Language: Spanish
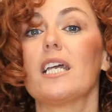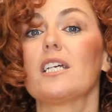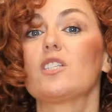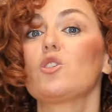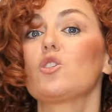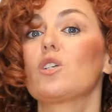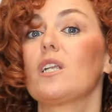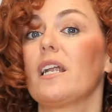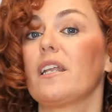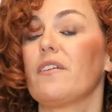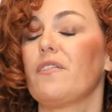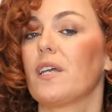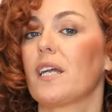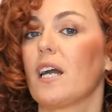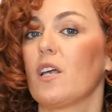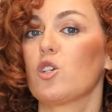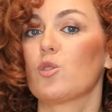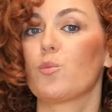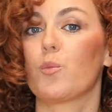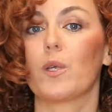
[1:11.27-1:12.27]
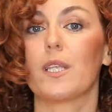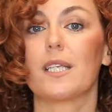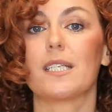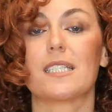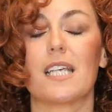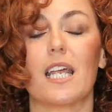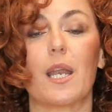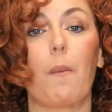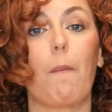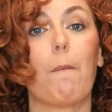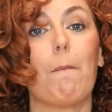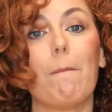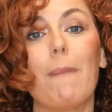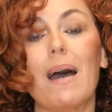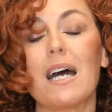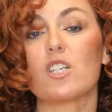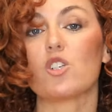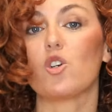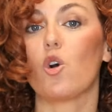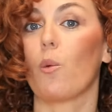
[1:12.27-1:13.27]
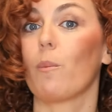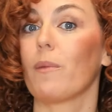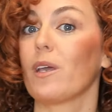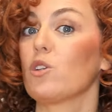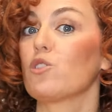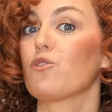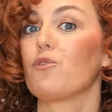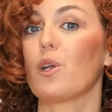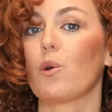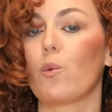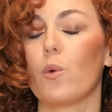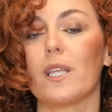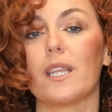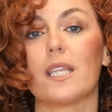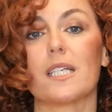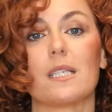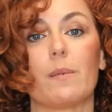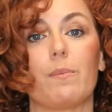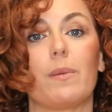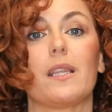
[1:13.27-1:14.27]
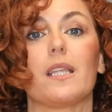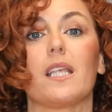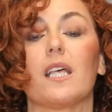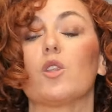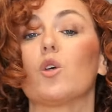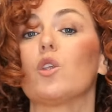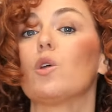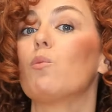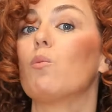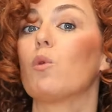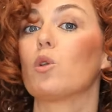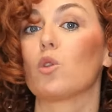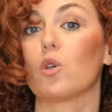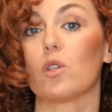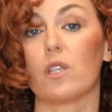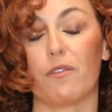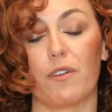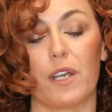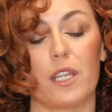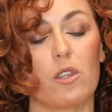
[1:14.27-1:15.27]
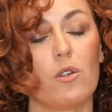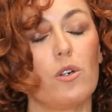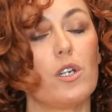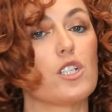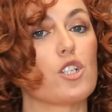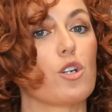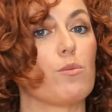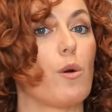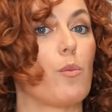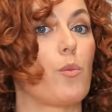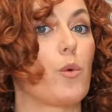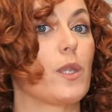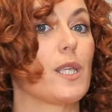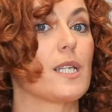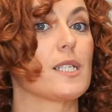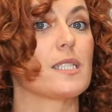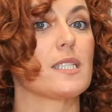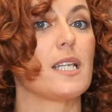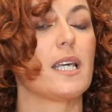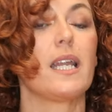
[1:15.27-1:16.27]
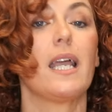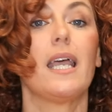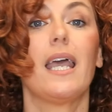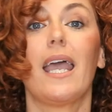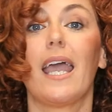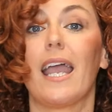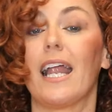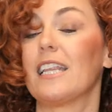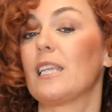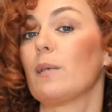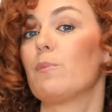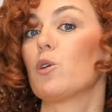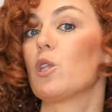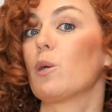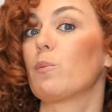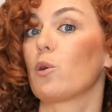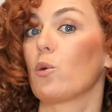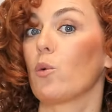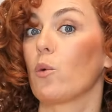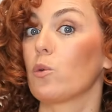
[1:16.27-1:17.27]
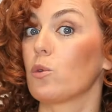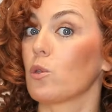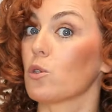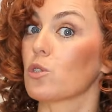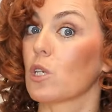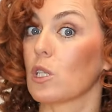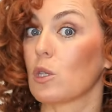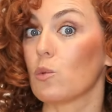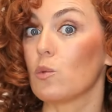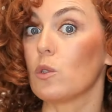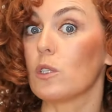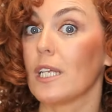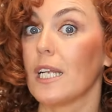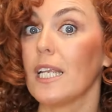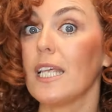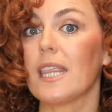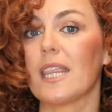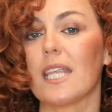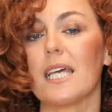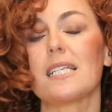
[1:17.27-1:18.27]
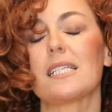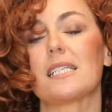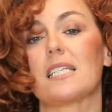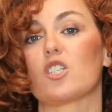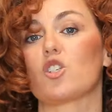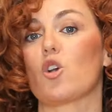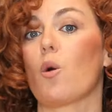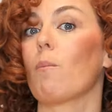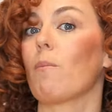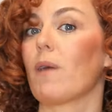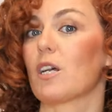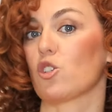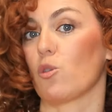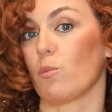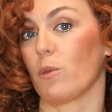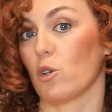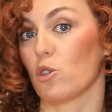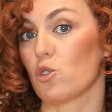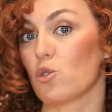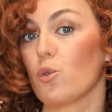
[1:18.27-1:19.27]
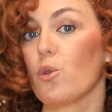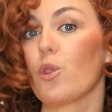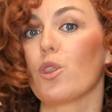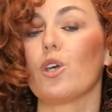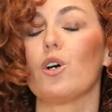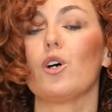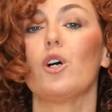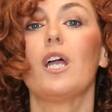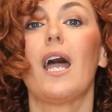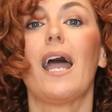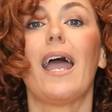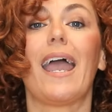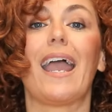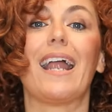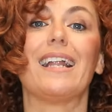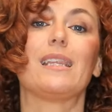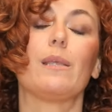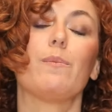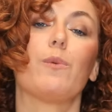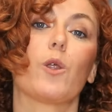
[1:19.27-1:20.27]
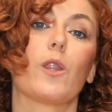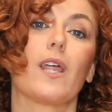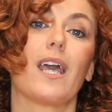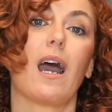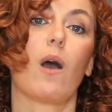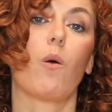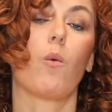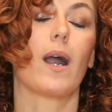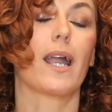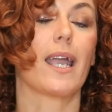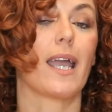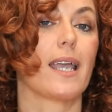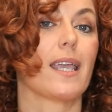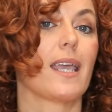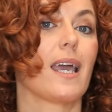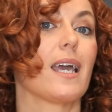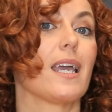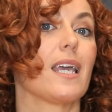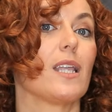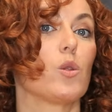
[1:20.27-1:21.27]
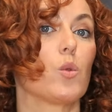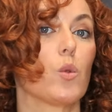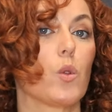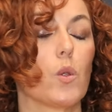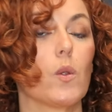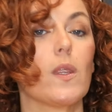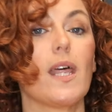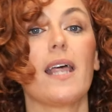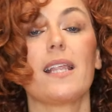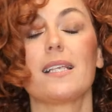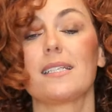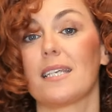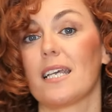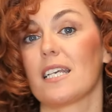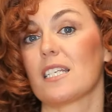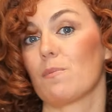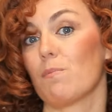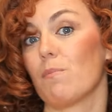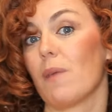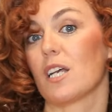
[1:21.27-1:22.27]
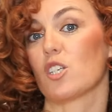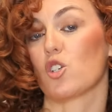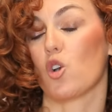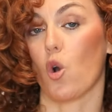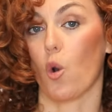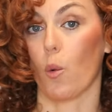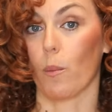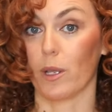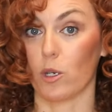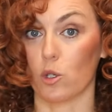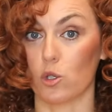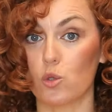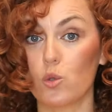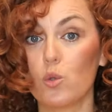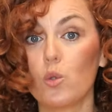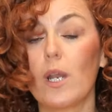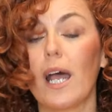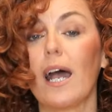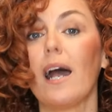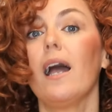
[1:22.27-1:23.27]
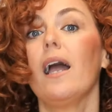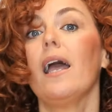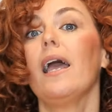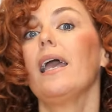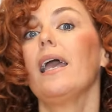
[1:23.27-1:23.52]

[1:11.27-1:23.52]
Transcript: Estos clarificados pueden ser más o menos frecuentes dependiendo de un montón de factores, como pueden ser el tipo de productos que tú utilices, si son más o menos sucios, el tipo de agua que haya en tu ciudad, si es más o menos dura